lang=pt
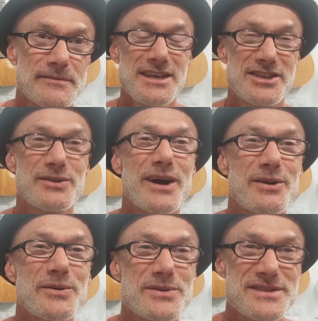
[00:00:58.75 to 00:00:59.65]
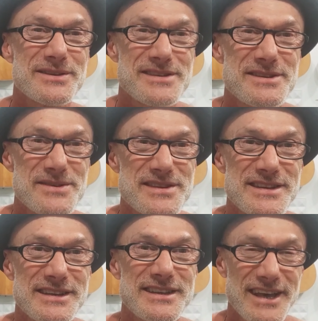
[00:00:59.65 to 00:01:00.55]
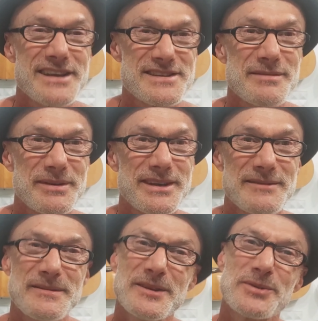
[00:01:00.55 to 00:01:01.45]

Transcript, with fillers: E chegou à conclusão de o seguinte: querem saber?